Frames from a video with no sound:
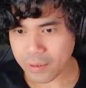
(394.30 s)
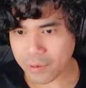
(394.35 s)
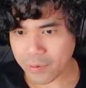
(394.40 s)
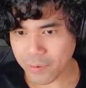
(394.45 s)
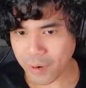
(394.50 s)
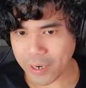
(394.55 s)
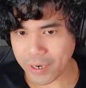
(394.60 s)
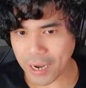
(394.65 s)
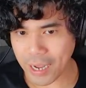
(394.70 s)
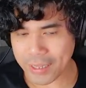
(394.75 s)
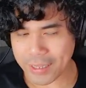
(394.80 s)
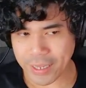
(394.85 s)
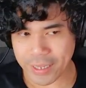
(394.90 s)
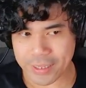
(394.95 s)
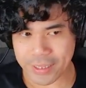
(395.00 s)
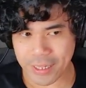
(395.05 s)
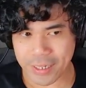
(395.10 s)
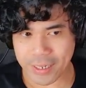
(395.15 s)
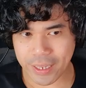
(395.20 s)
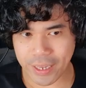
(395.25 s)
Huwag natin
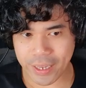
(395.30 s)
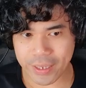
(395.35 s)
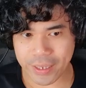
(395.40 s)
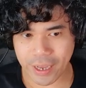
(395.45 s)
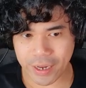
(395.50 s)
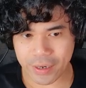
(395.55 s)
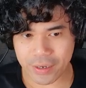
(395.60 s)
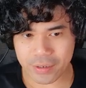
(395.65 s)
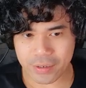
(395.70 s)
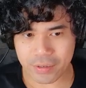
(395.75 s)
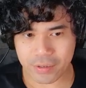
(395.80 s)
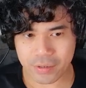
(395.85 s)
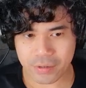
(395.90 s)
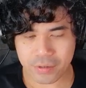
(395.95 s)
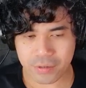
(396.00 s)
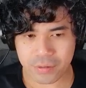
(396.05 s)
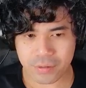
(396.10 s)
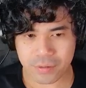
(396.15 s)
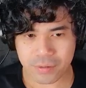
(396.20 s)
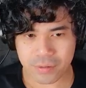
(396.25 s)
intindihin yan.
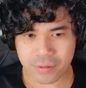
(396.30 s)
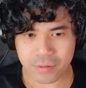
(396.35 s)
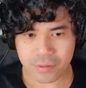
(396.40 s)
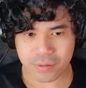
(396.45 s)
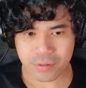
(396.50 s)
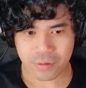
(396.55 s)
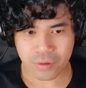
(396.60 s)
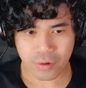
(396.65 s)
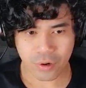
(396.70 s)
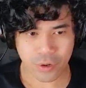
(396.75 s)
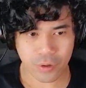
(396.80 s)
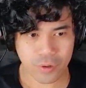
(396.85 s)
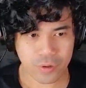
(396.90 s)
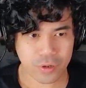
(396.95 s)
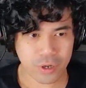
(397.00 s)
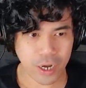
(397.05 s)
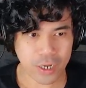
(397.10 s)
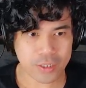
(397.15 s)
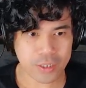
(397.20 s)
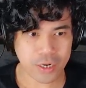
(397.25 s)
Uy,
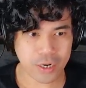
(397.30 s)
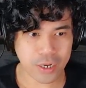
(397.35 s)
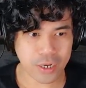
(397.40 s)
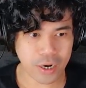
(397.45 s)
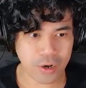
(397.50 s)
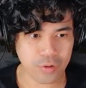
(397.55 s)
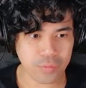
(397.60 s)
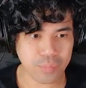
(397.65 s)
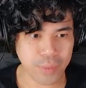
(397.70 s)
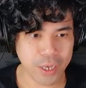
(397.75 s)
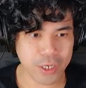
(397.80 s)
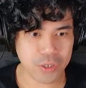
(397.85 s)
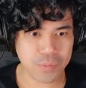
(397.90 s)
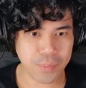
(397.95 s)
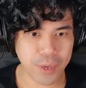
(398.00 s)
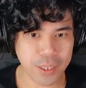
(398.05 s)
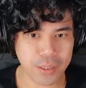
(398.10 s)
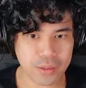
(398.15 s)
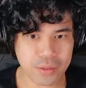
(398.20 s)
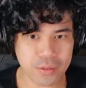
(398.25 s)
underground
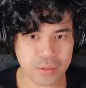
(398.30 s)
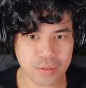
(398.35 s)
basement.